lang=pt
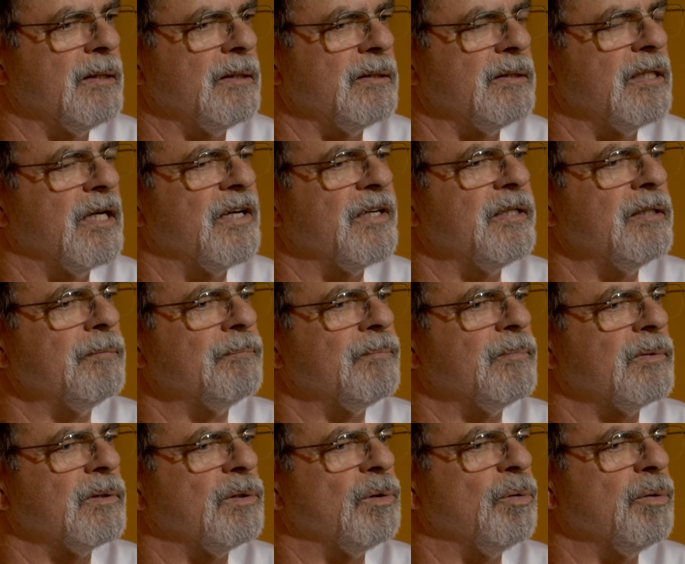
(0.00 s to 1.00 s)
E aí,
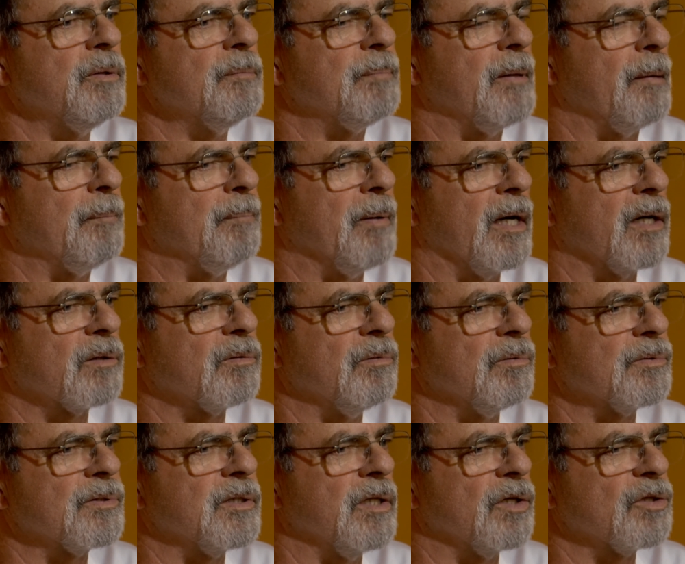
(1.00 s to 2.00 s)
no empapar
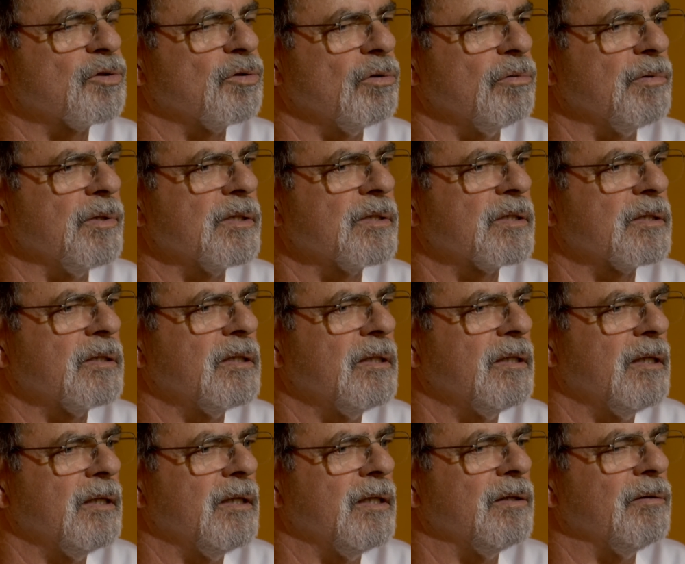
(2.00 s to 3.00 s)
com o Celso Luiz,
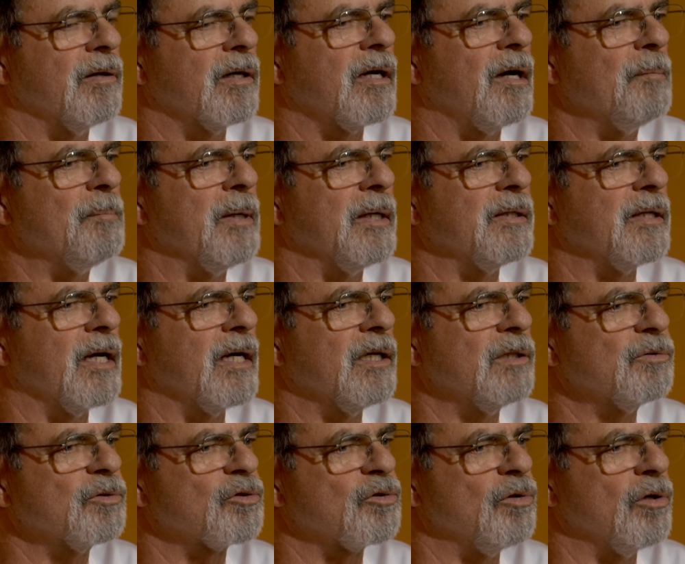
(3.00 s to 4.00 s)
eu acabei
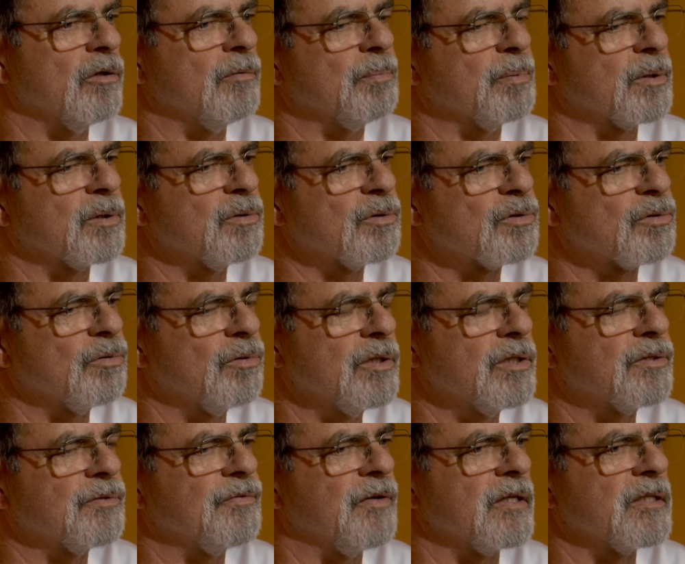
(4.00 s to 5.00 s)
narrando o jogo, porque os
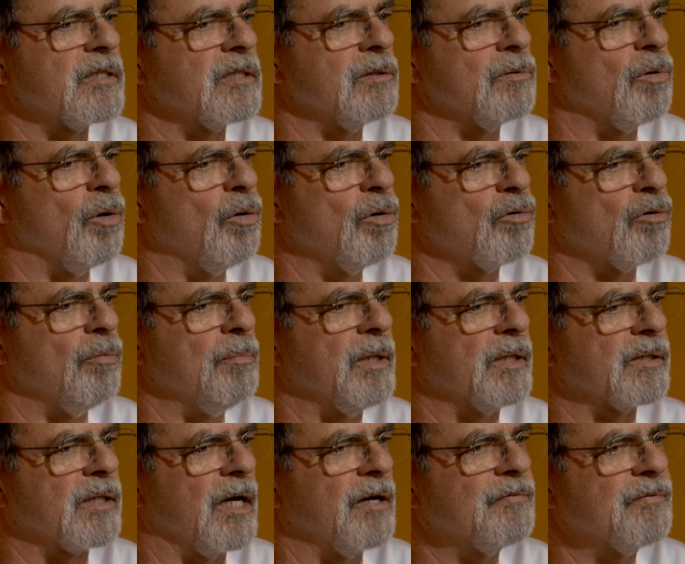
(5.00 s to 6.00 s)
dois faziam, ou
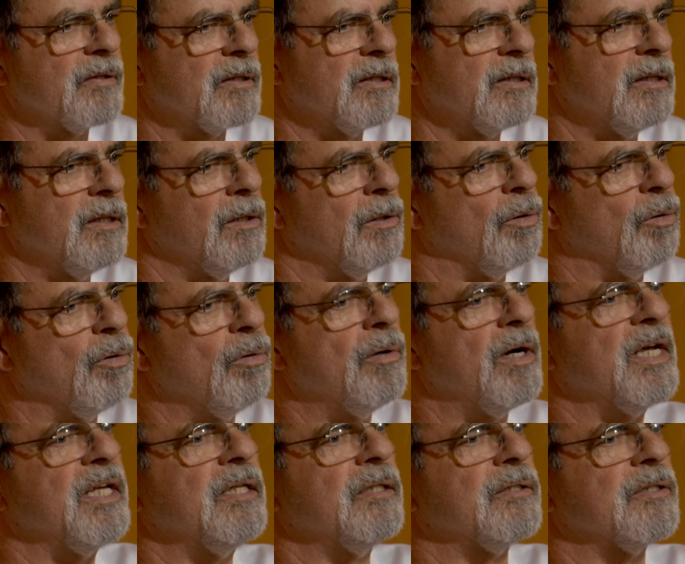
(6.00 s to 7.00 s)
comentavam, ou
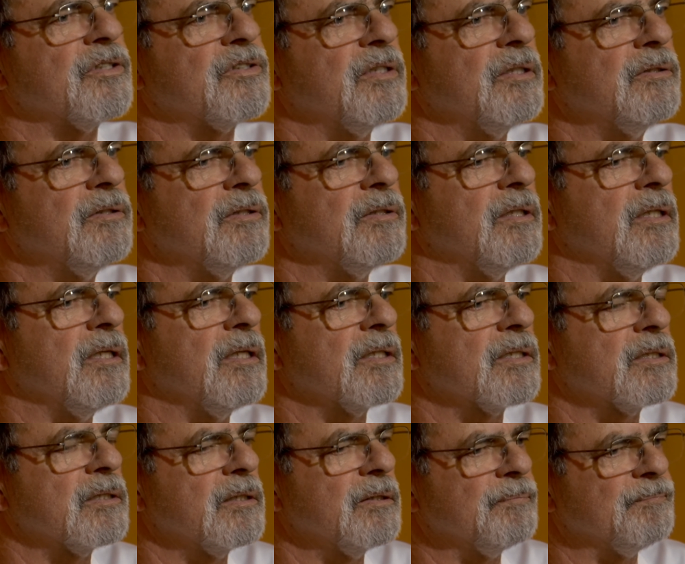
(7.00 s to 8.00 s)
ainda a gente tinha,
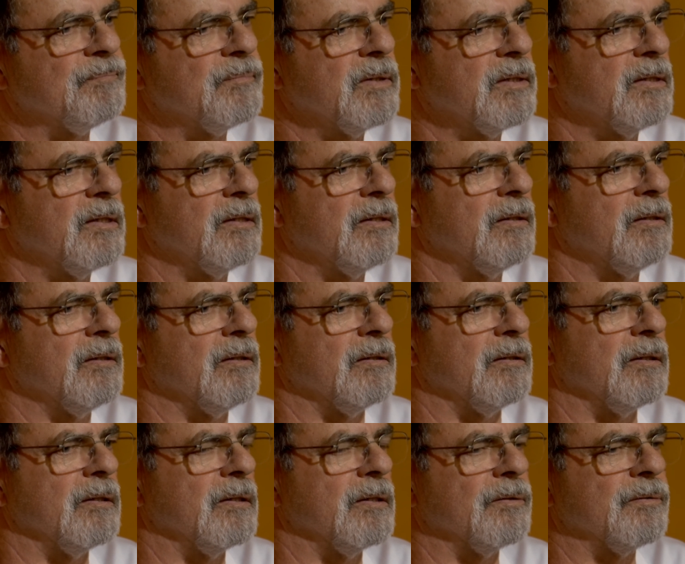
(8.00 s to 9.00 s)
esse,
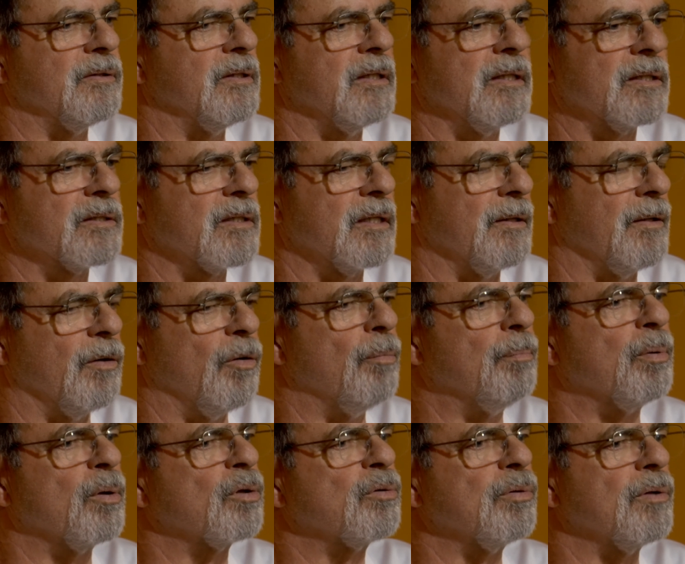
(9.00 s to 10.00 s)
uh, tinha essa
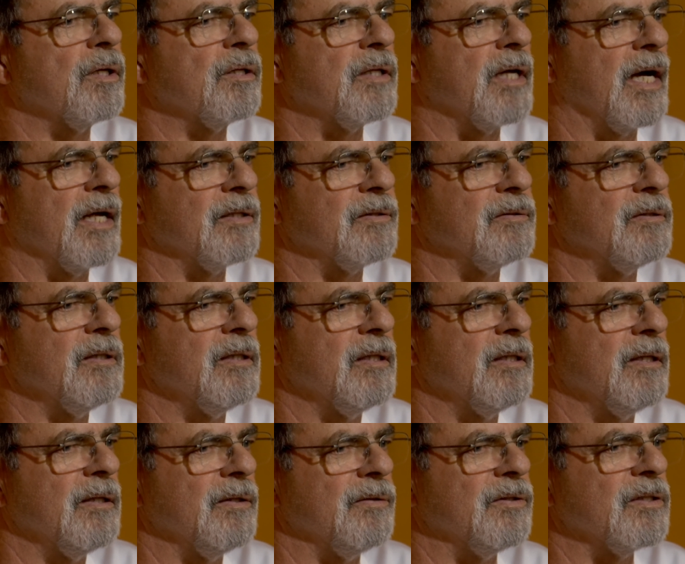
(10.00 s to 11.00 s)
oportunidade
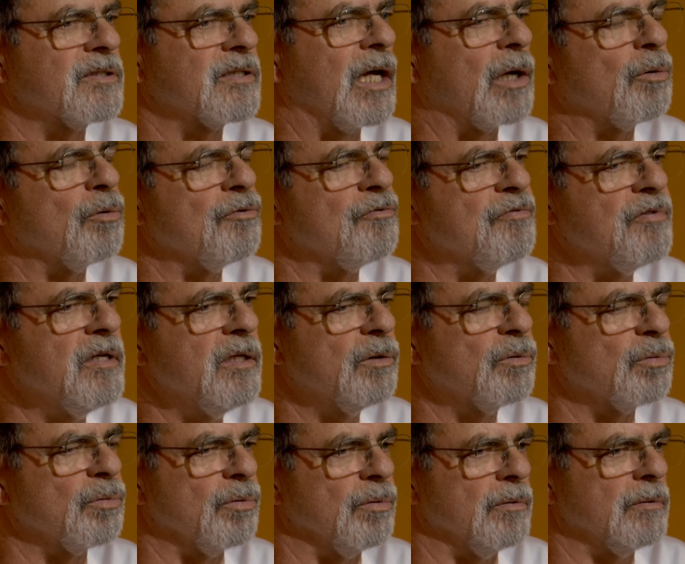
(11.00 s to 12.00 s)
de estar
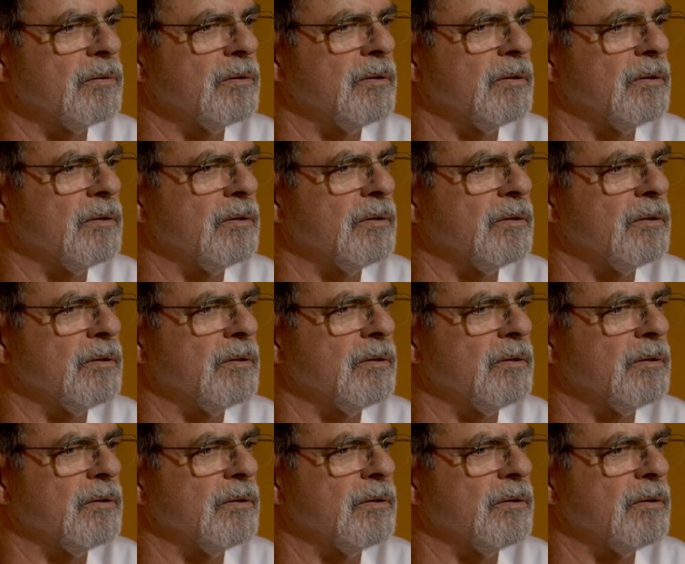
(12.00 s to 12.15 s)
ouvindo